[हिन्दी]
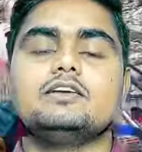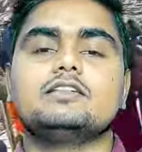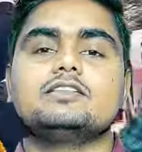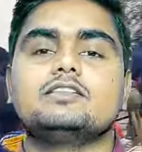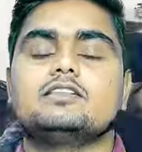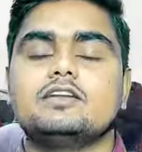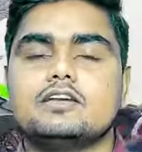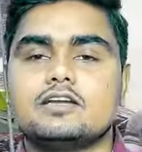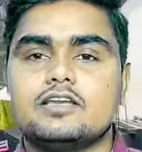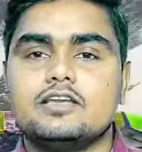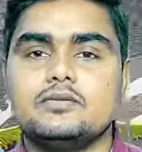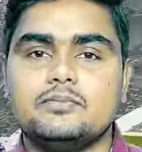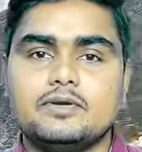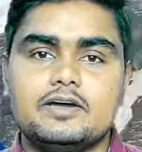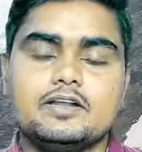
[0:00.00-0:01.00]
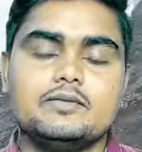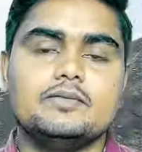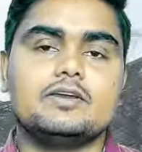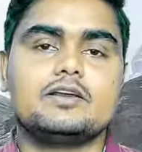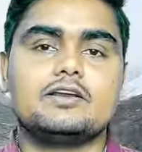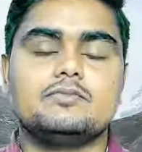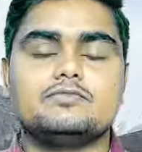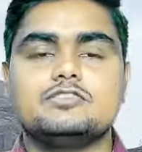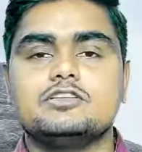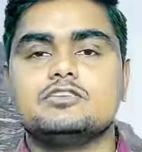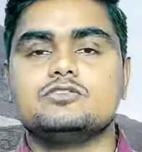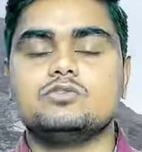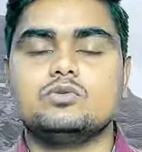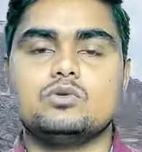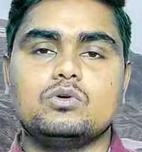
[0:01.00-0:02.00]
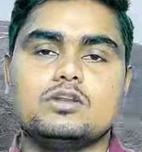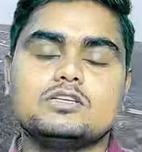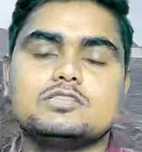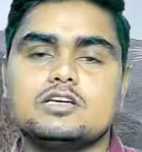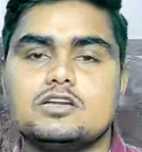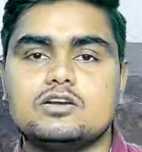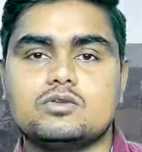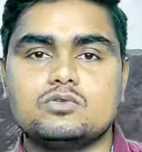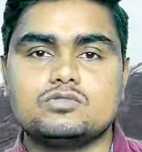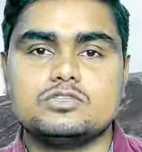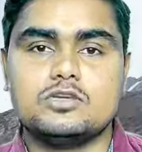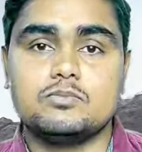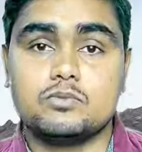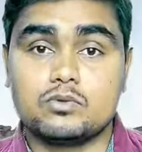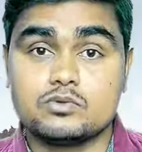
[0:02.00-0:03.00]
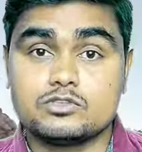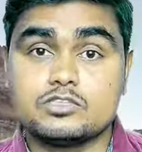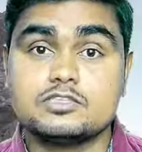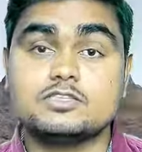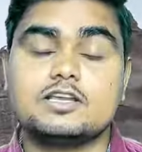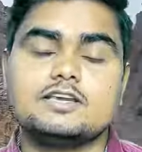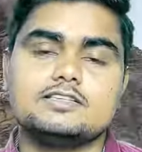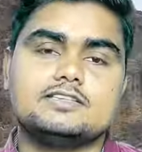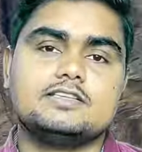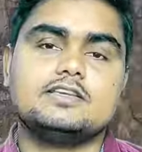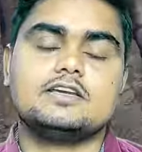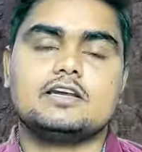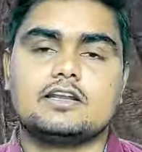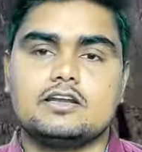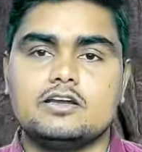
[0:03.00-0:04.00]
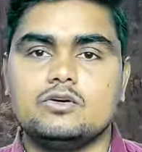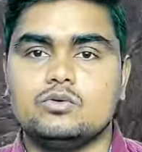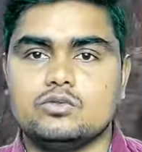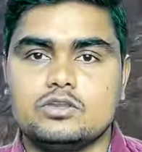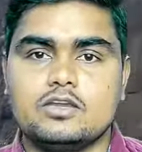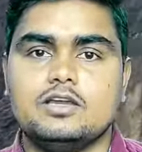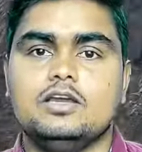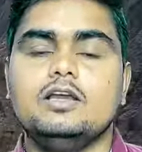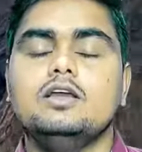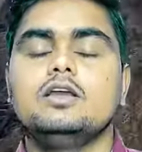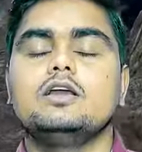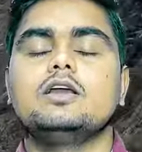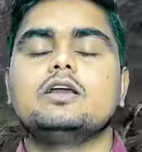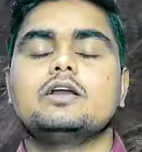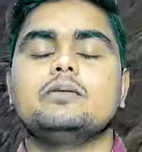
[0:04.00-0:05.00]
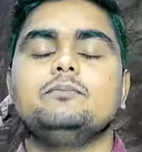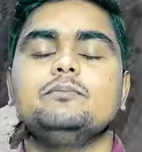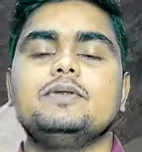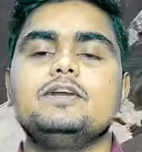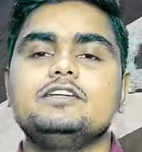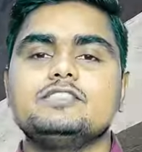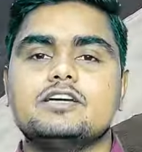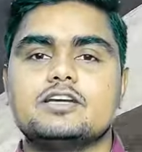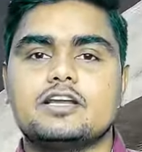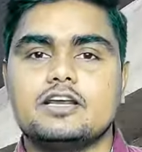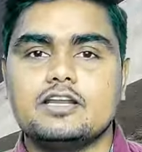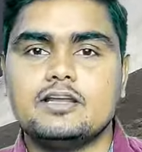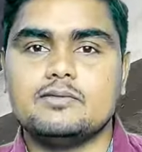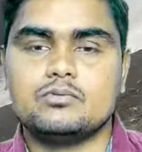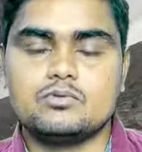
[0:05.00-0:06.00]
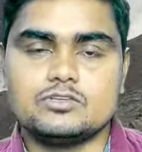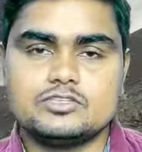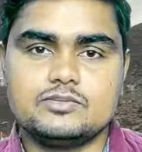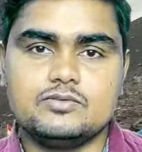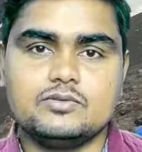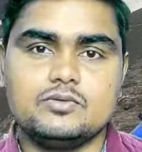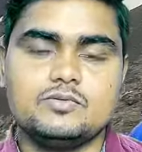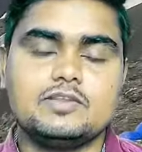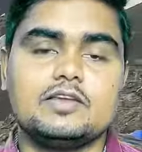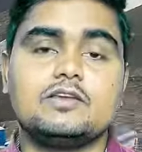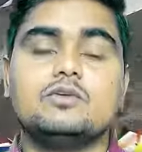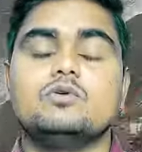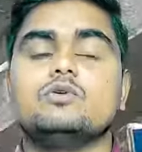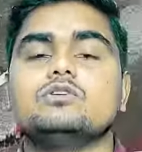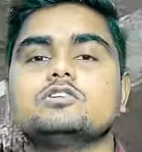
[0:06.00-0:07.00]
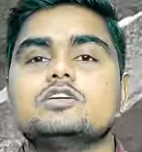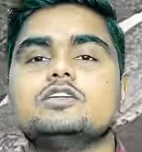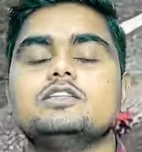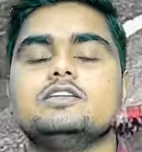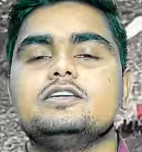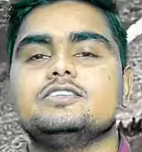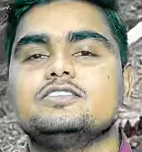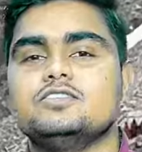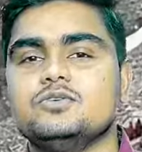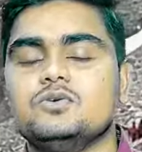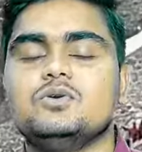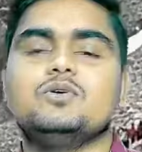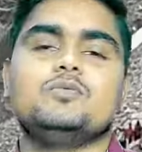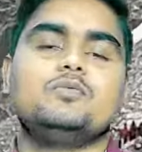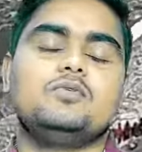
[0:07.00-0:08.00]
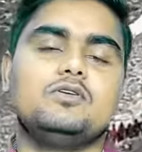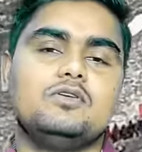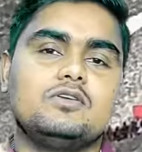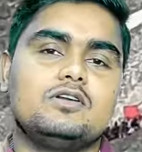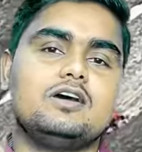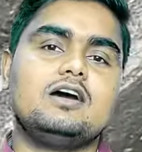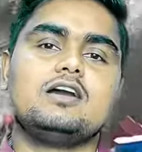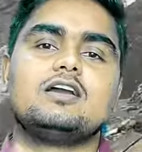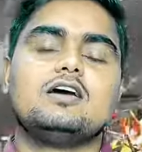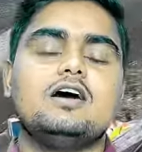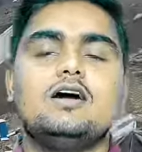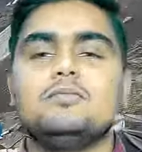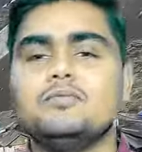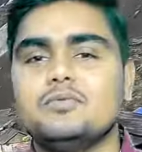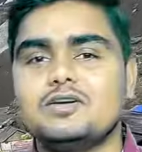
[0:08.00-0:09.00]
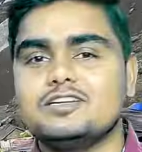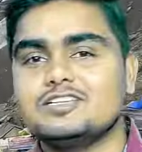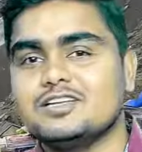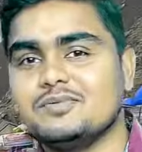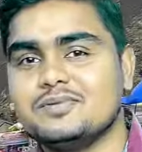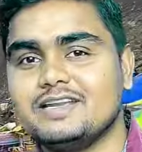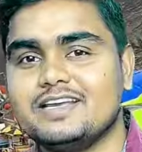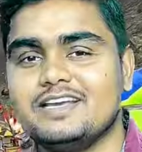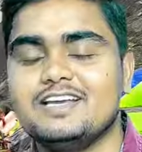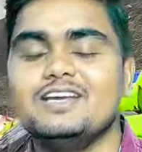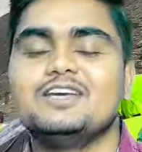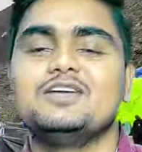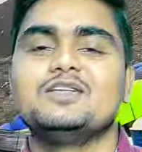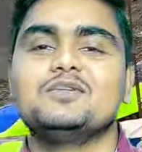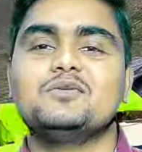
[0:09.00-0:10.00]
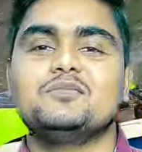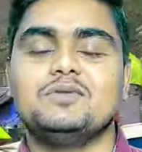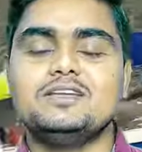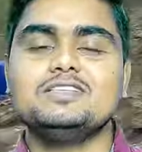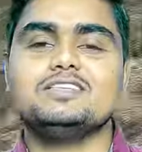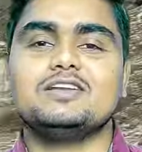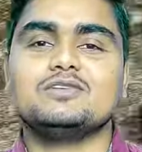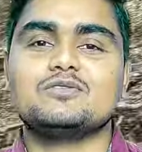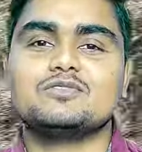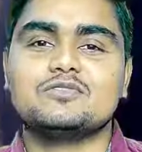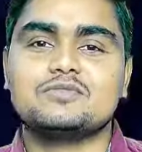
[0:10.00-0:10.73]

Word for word: यात्रा के बारे में कब से शुरू हो रहा है सारा कुछ ये प्रोसेस कैसे करना होता है कंप्लीट जानकारी आपको इसी वीडियो में देंगे और साथ ही एक चीज़ और और आग आप हमारे चैनल पर नए हैं तो प्लीज़ चैनल को